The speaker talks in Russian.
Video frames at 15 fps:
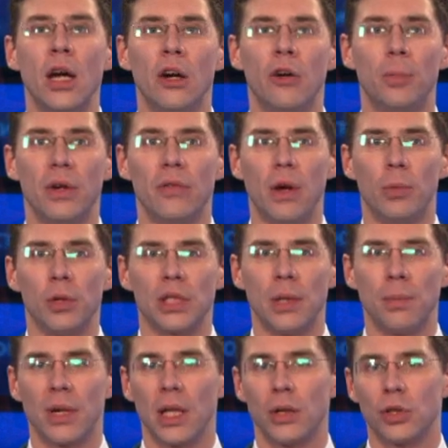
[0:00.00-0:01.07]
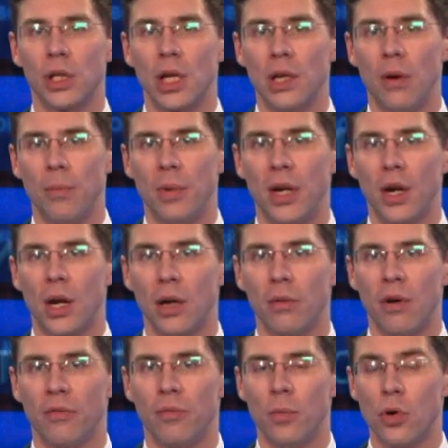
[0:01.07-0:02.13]
Впервые после продолжительного
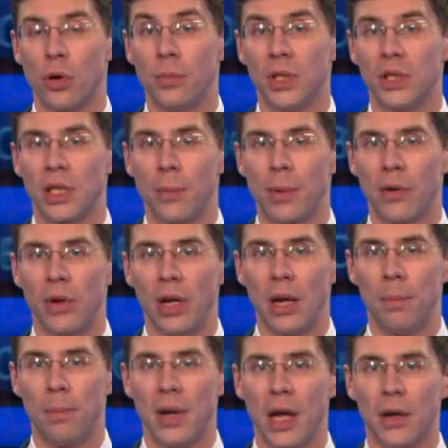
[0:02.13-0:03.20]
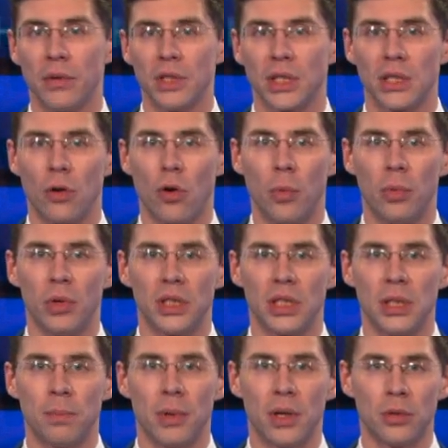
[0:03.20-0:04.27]
перерыва в Мурманске провели первенство
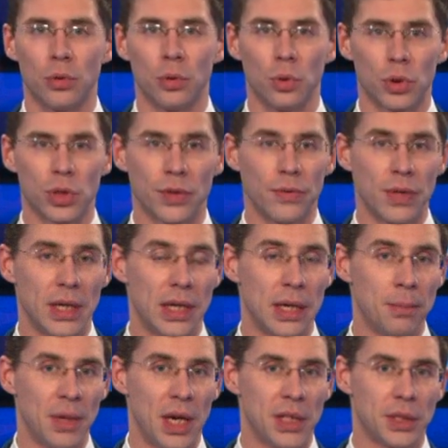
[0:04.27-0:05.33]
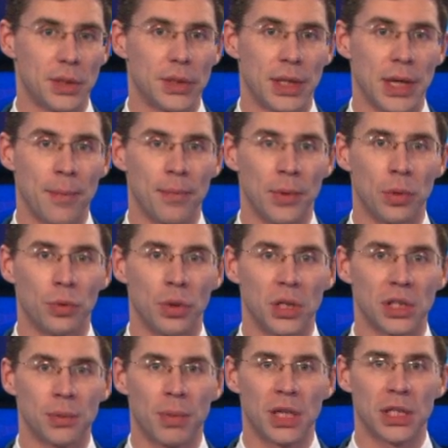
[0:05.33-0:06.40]
области по художественной гимнастике.
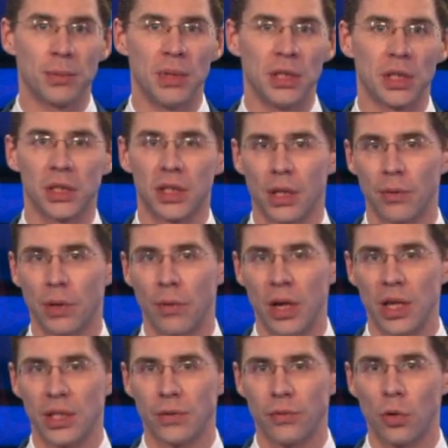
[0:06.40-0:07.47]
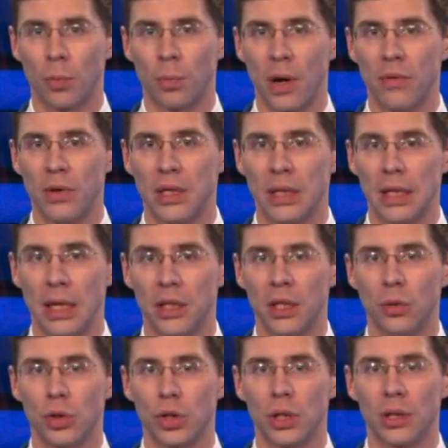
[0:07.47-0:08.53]
Юные спортсменки соревновались в групповых и
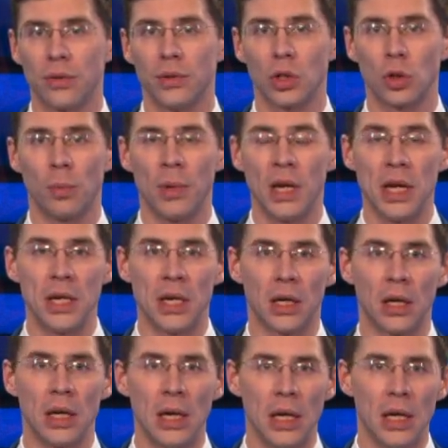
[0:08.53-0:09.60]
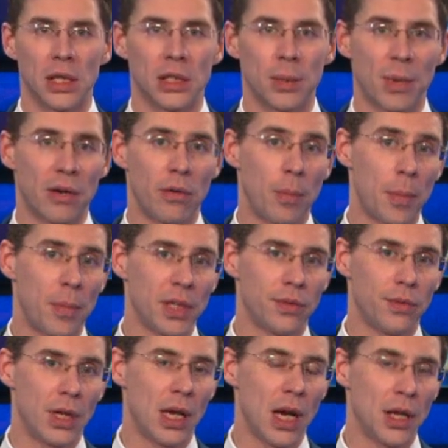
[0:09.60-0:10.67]
одиночных выступлениях за право
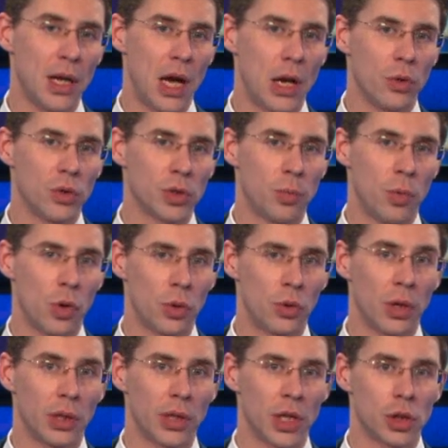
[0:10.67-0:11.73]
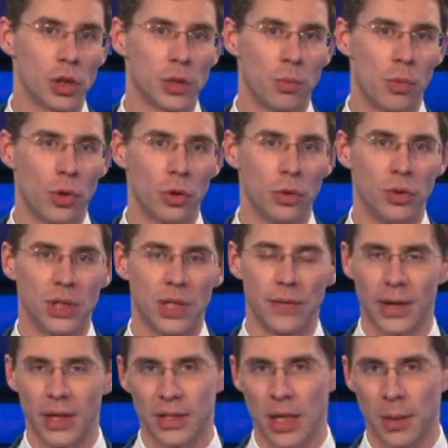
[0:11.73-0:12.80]
попасть в региональную сборную, а также сборную
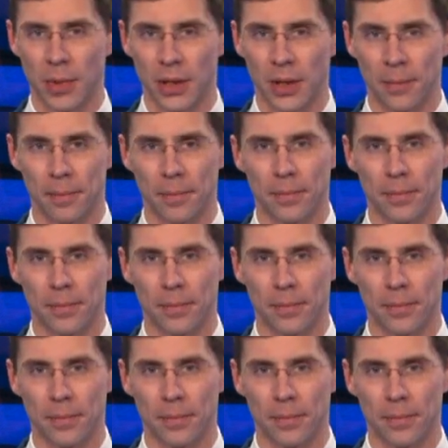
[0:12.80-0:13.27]
Северо-Запада.